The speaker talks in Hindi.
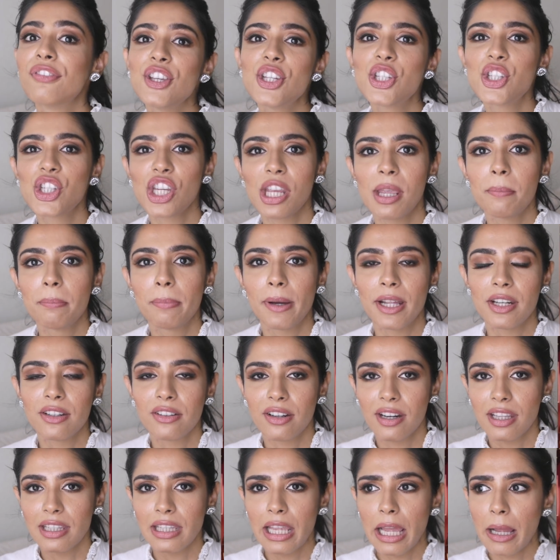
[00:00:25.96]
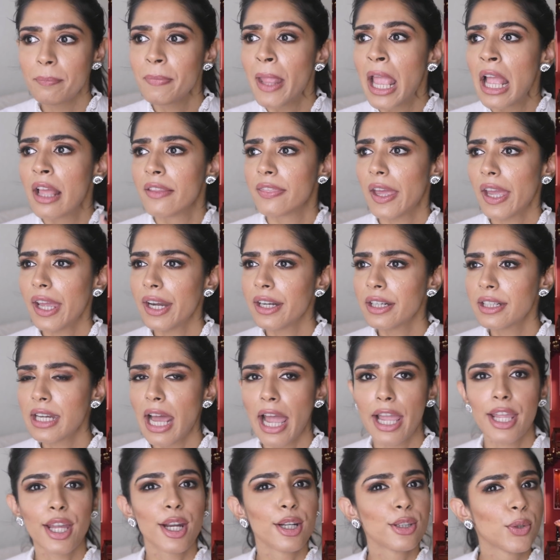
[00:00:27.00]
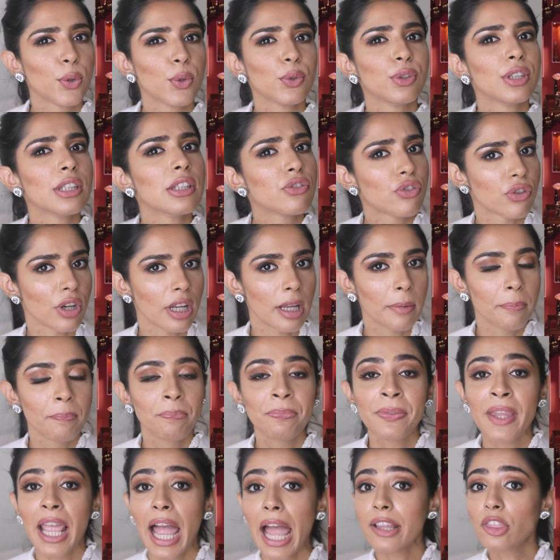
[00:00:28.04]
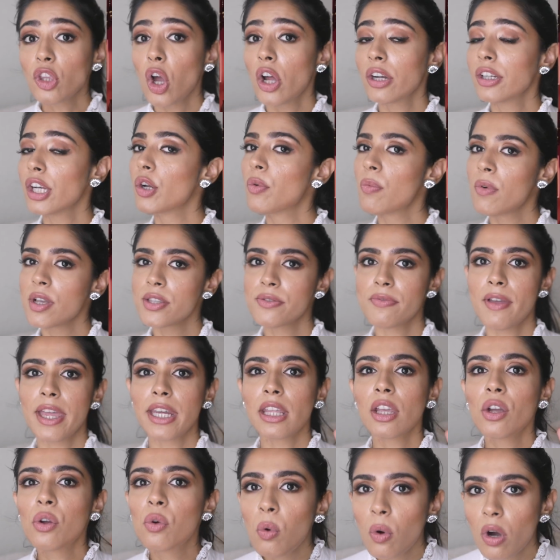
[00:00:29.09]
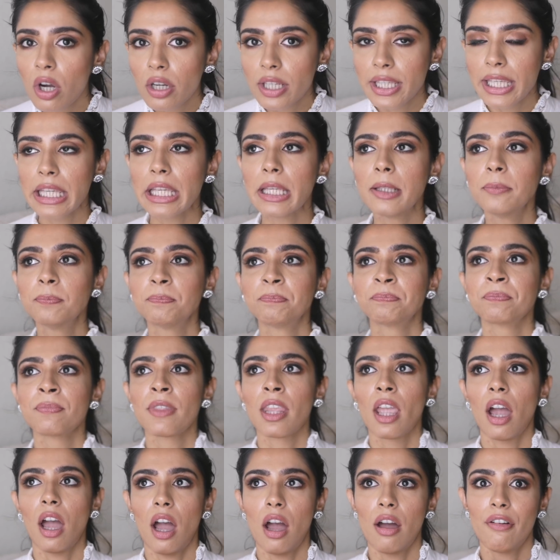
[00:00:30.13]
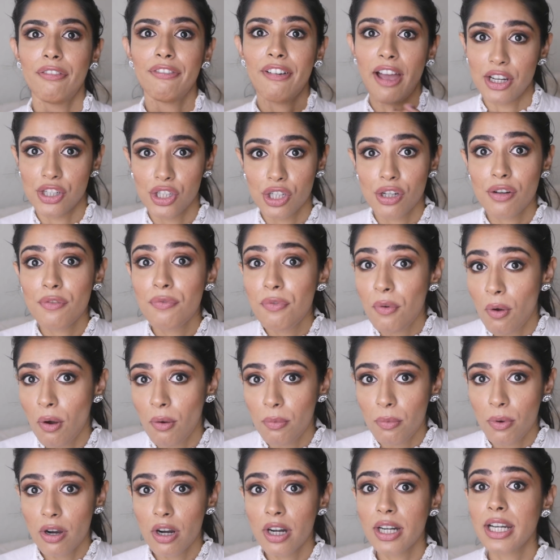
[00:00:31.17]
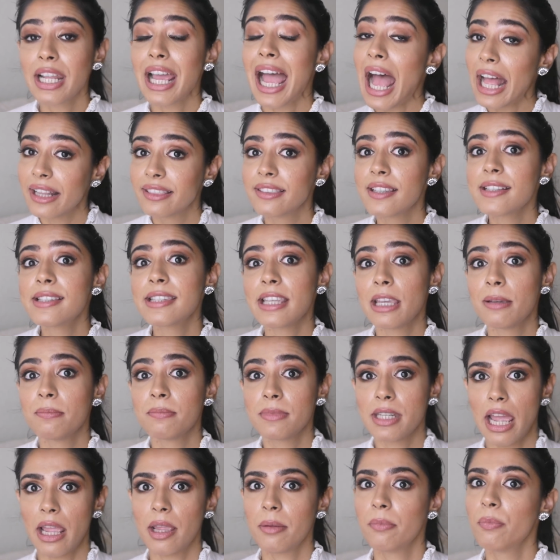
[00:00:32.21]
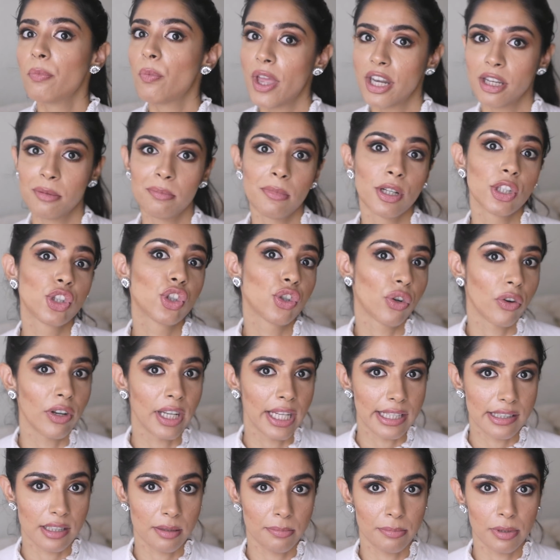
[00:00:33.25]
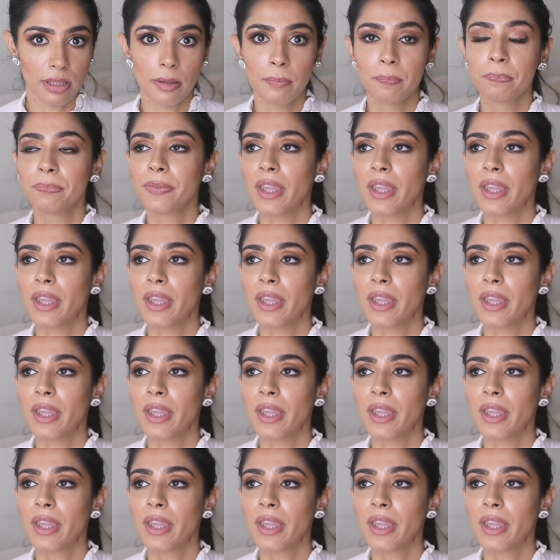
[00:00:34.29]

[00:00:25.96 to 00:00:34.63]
वी शेप बन रही है द एंटायर धोती ड्रेप आई थॉट इट वॉज वेरी क्वकी फैशन फॉरवर्ड एट द सेम टाइम वेरी मच रिलेटेबल